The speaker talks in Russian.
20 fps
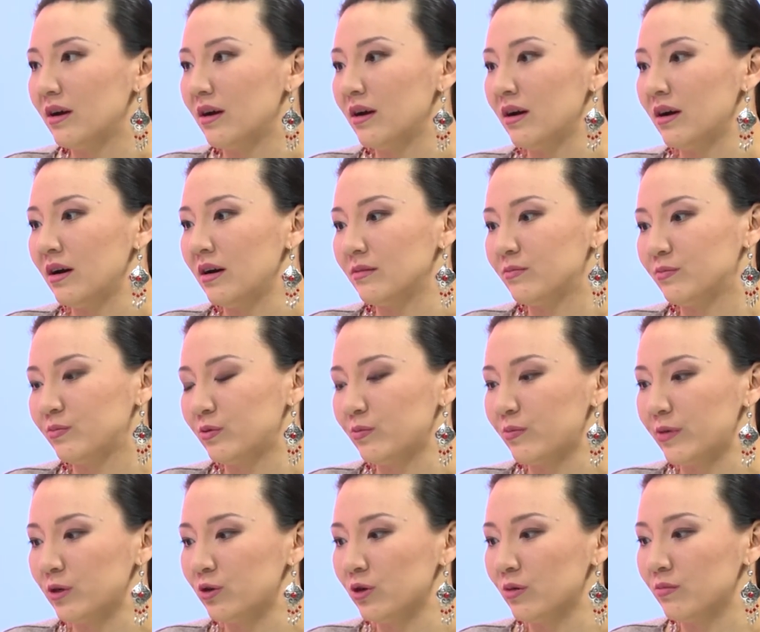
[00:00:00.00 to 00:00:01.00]
Э,
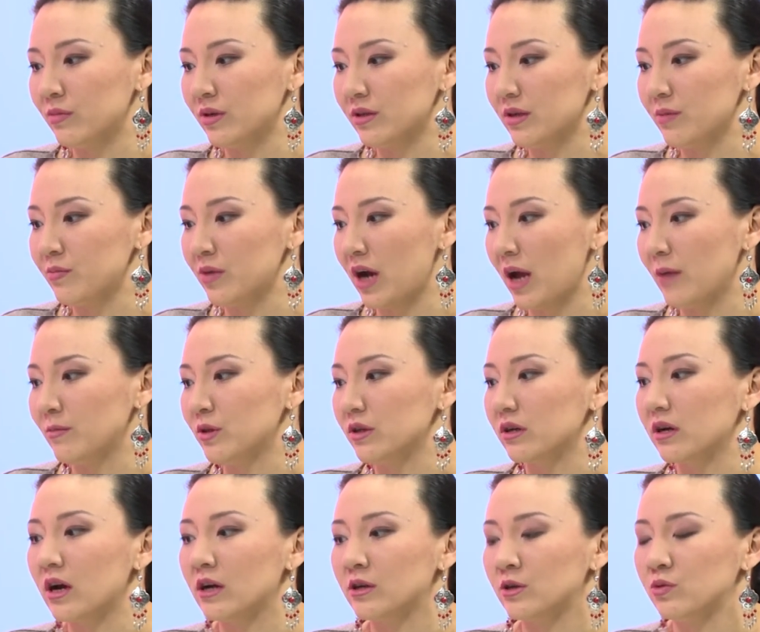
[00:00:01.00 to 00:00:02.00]
причем мы
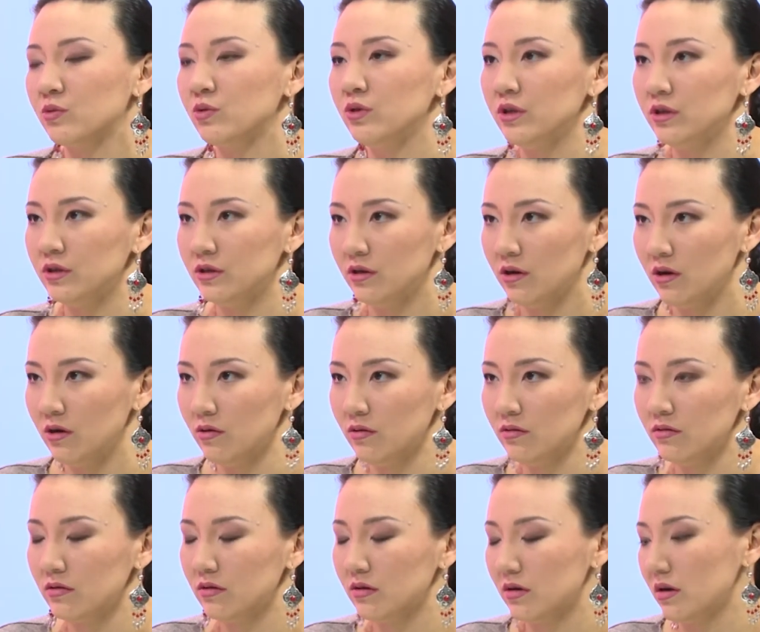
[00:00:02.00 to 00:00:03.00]
собираемся каждую
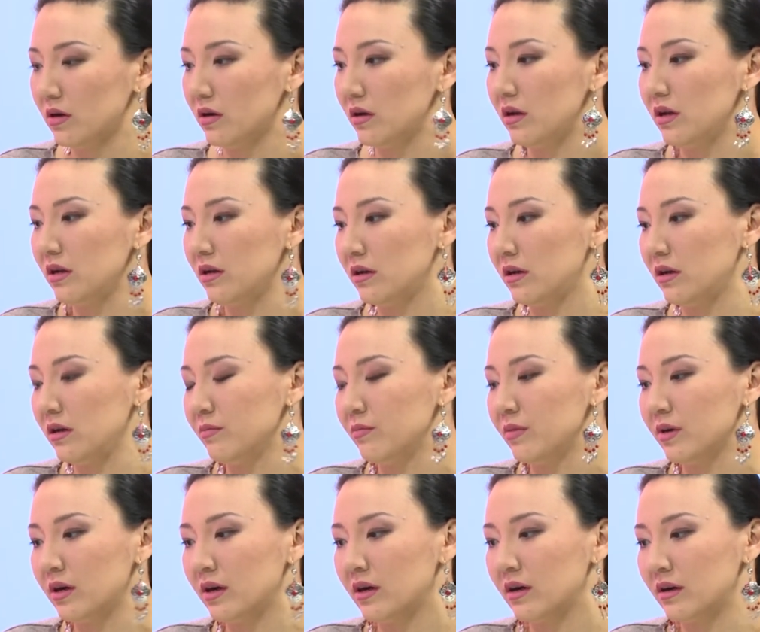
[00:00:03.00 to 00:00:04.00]
неделю,
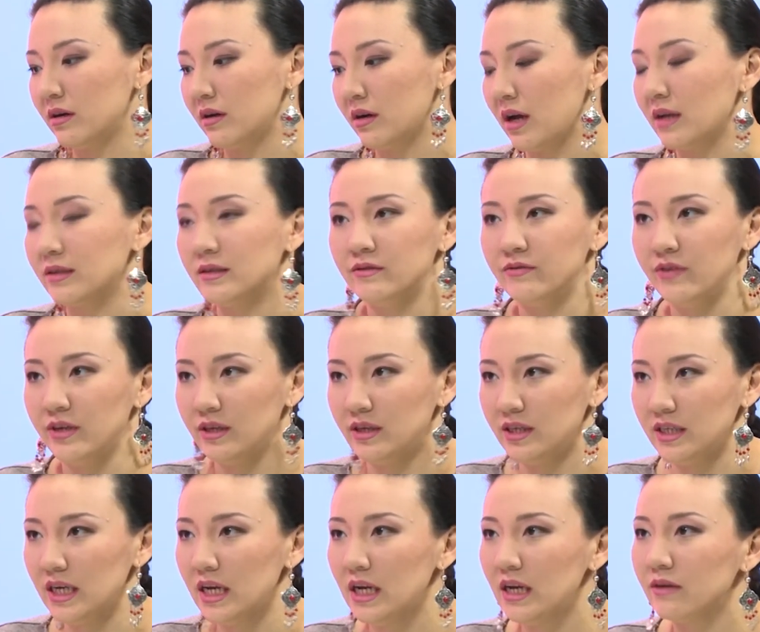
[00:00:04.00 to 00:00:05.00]
либо раз в две
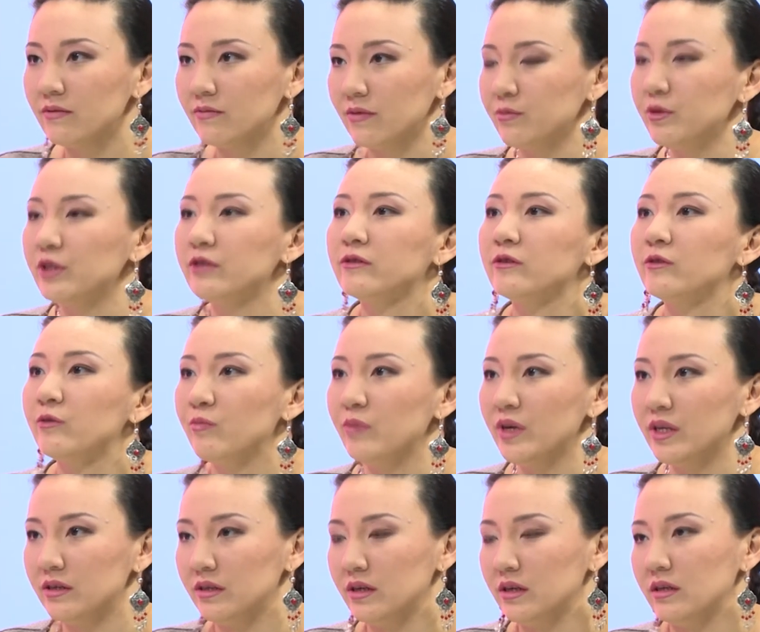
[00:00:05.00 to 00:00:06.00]
недели в общественном
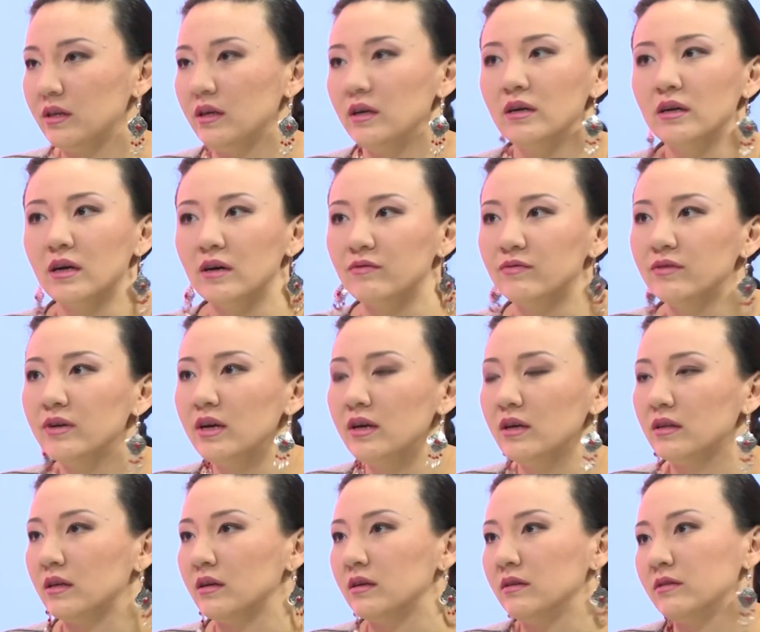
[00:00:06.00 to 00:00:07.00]
месте. Это и кафе,
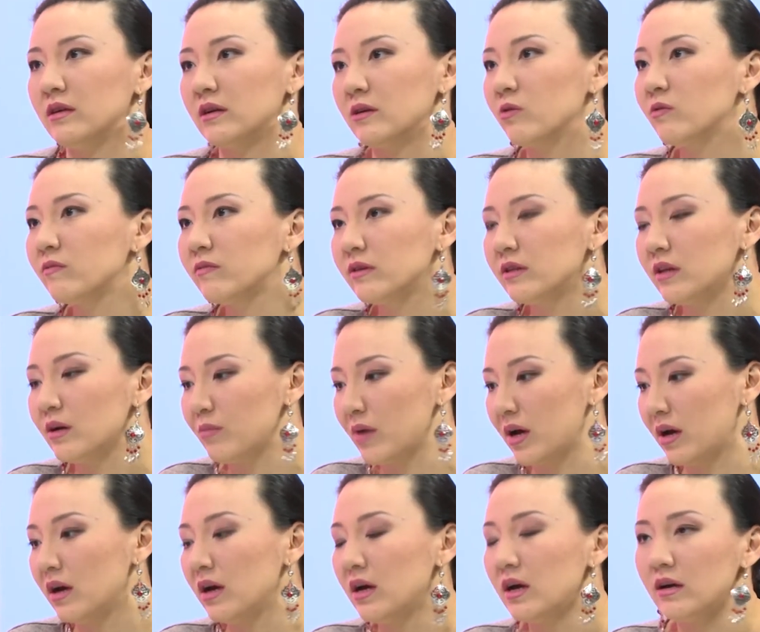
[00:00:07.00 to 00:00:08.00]
это и торговые
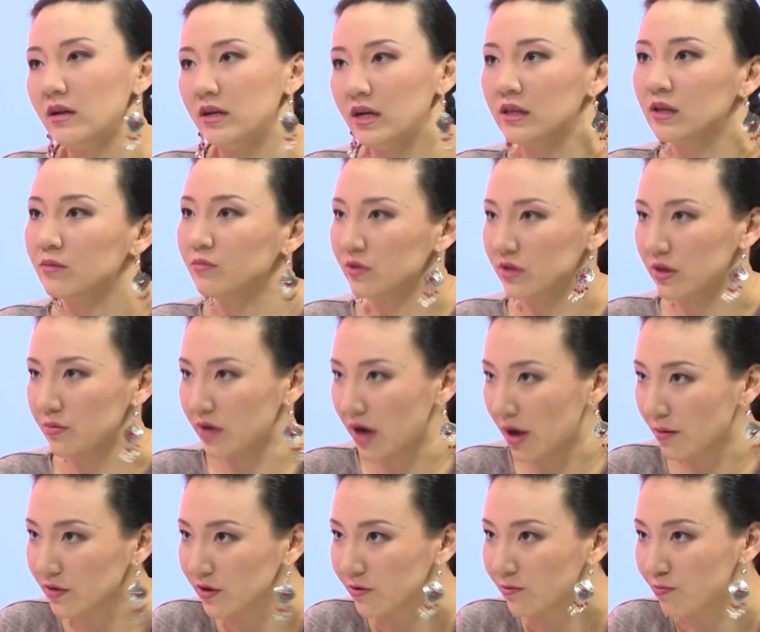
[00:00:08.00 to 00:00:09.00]
дома. Летом мы
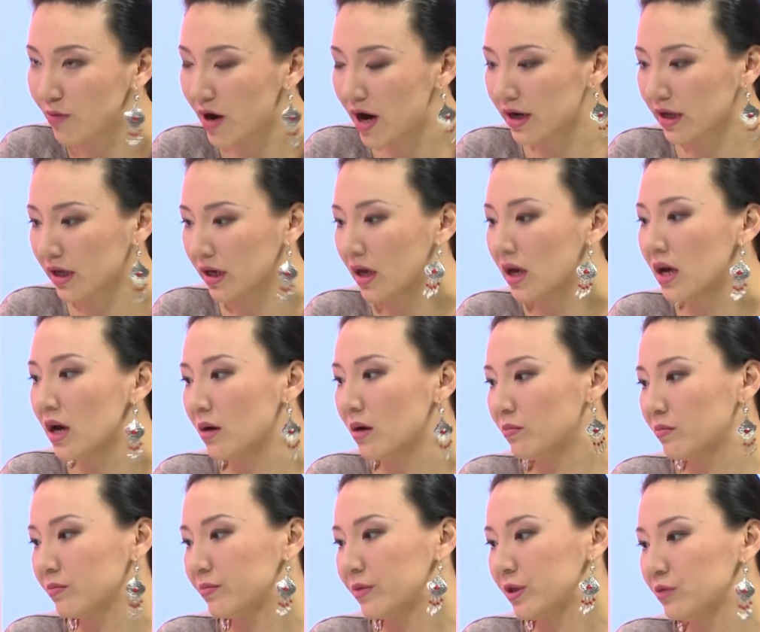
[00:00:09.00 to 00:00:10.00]
собираемся в парке.
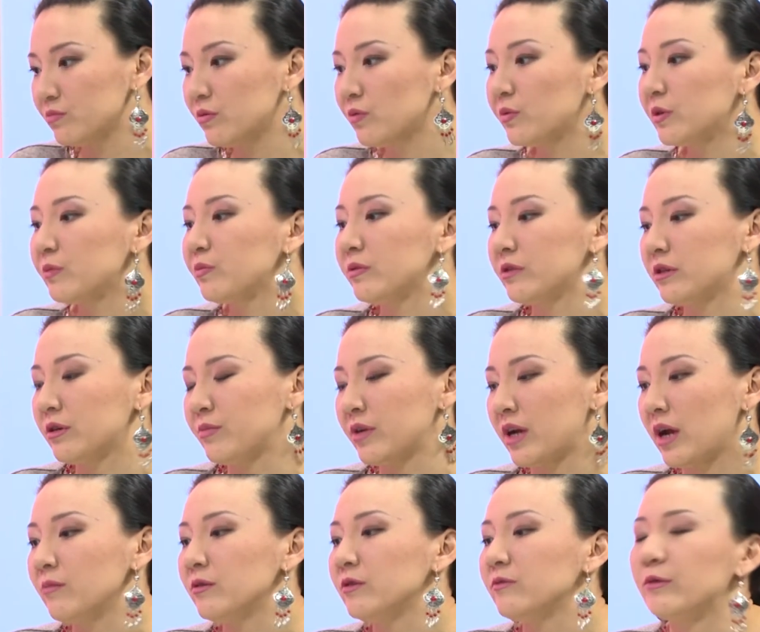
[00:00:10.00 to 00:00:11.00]
Почему мы
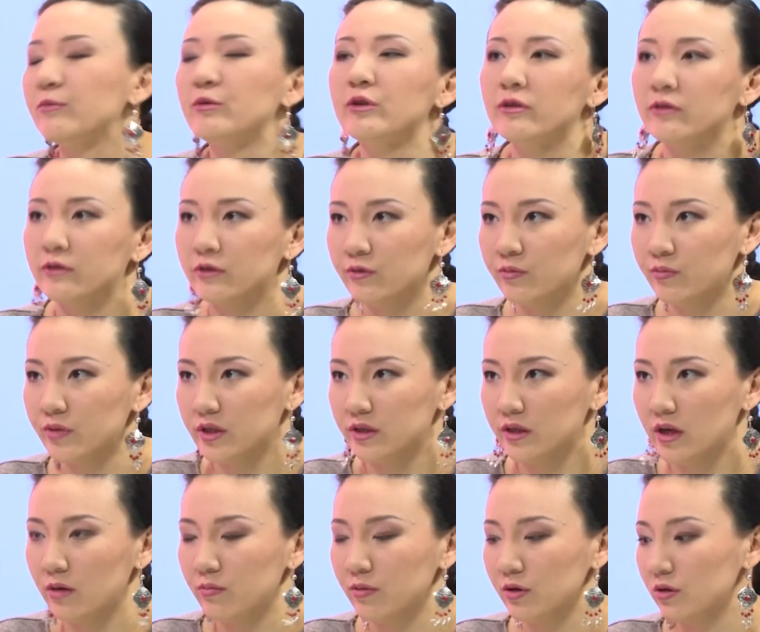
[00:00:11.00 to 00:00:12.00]
собираемся в общественных
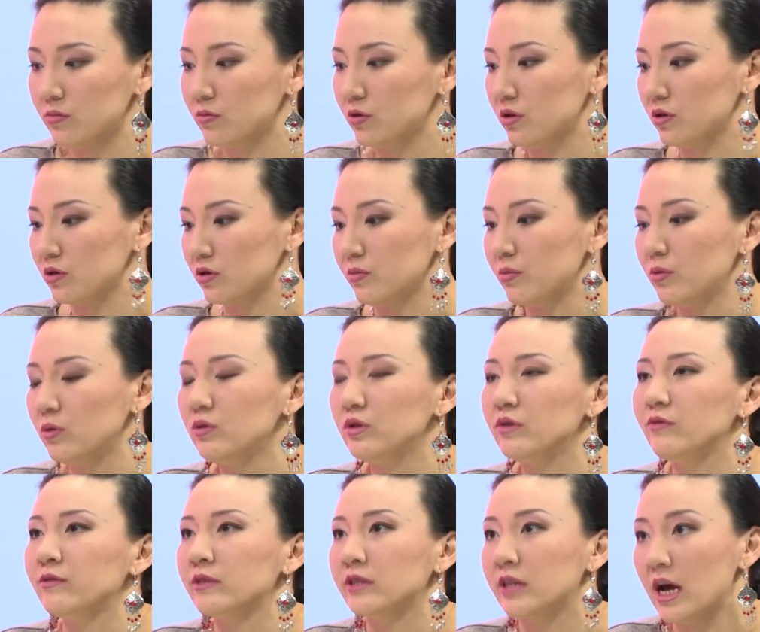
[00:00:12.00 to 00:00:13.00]
местах? Потому что, чтобы
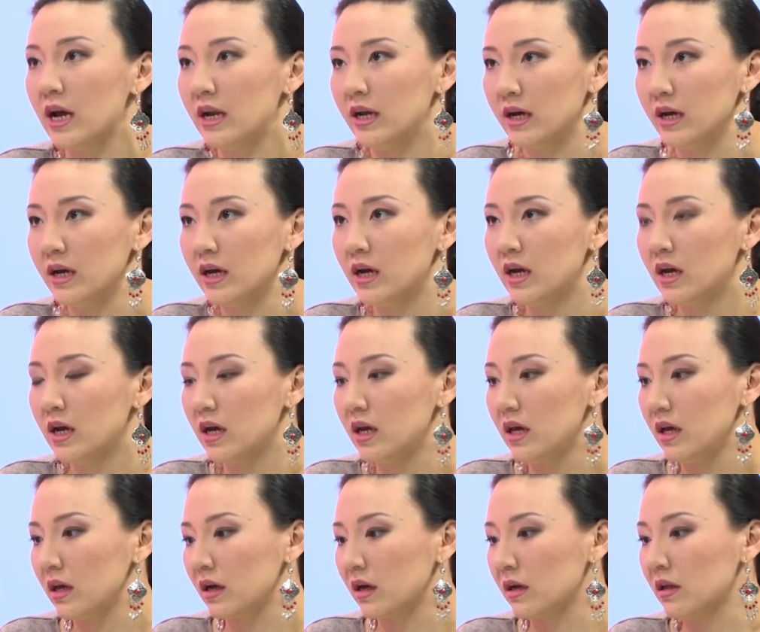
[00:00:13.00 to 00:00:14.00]
люди знали,
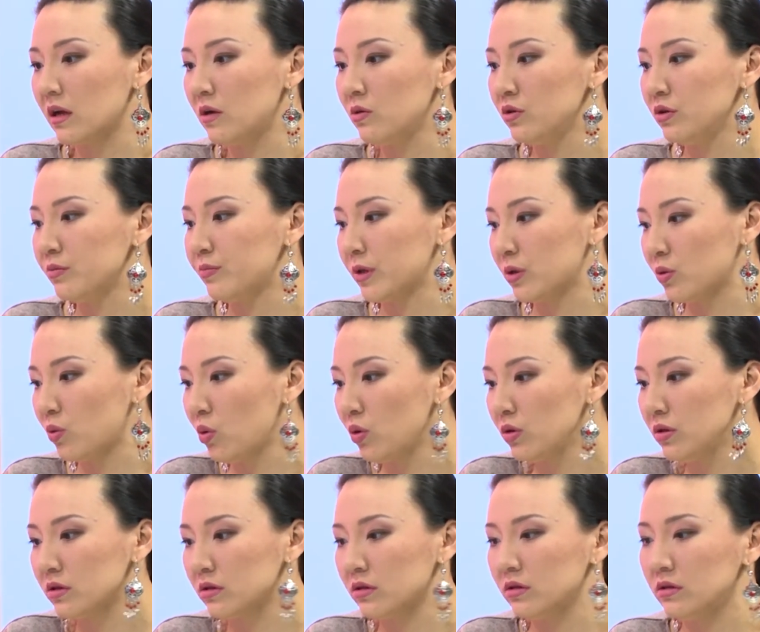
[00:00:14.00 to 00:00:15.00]
и когда люди подходят,